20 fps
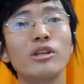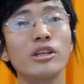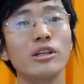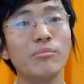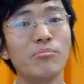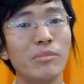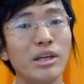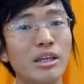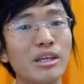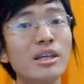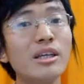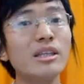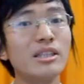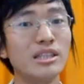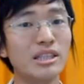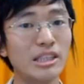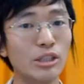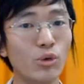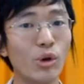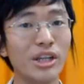得民意
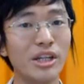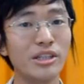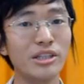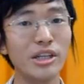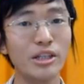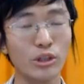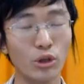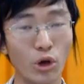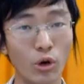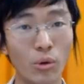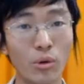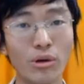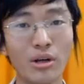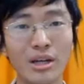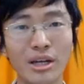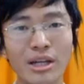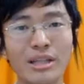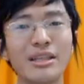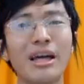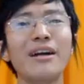机关的认同，
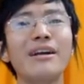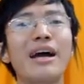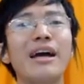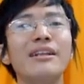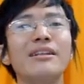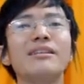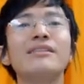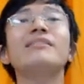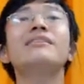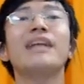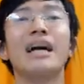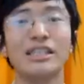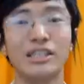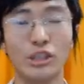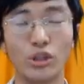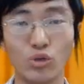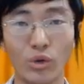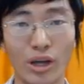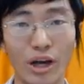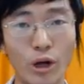当然那
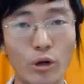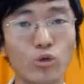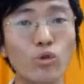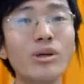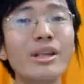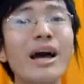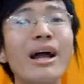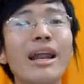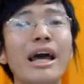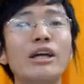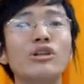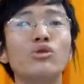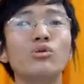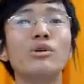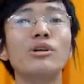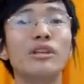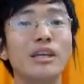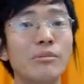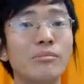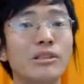是最好，对他来
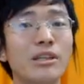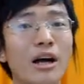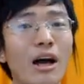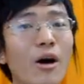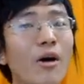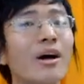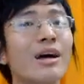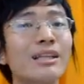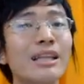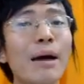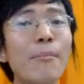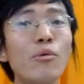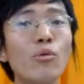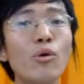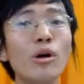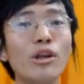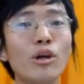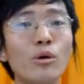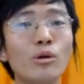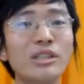说也比较好，他不
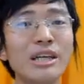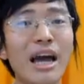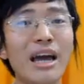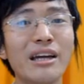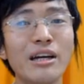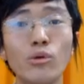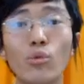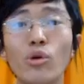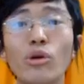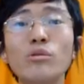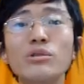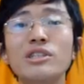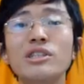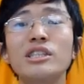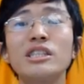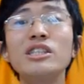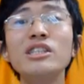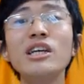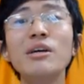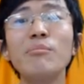会留下一个我用
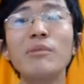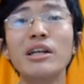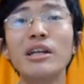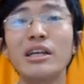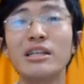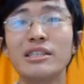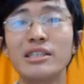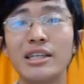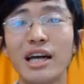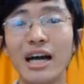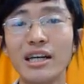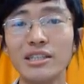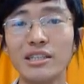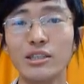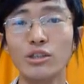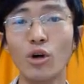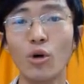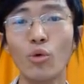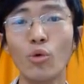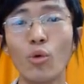行政命令强
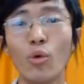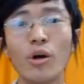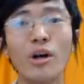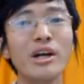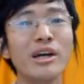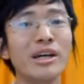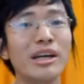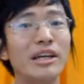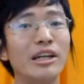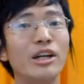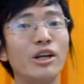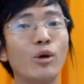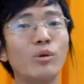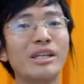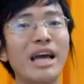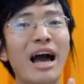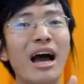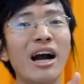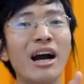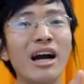行通过，给人留
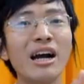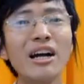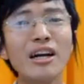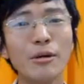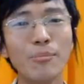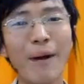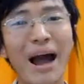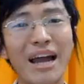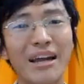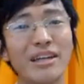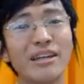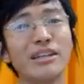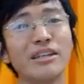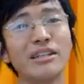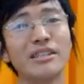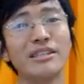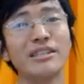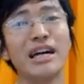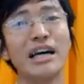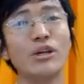下恶霸的一个
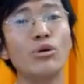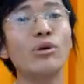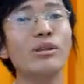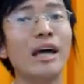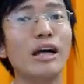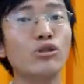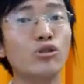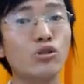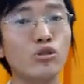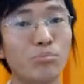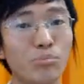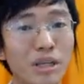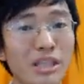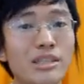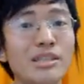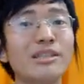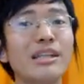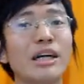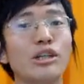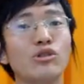印象，因为当初
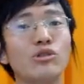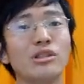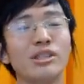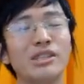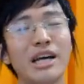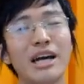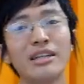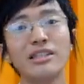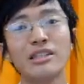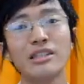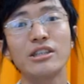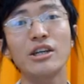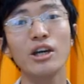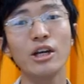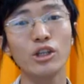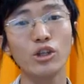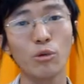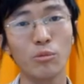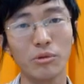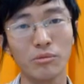民进党就是强行
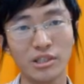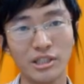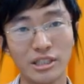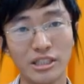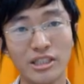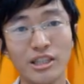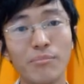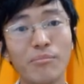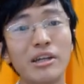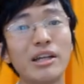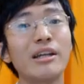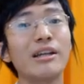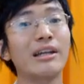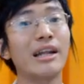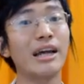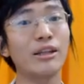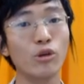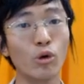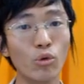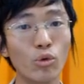用行政命令
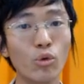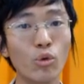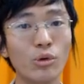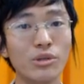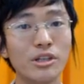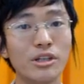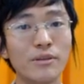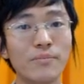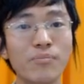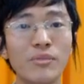来通过的。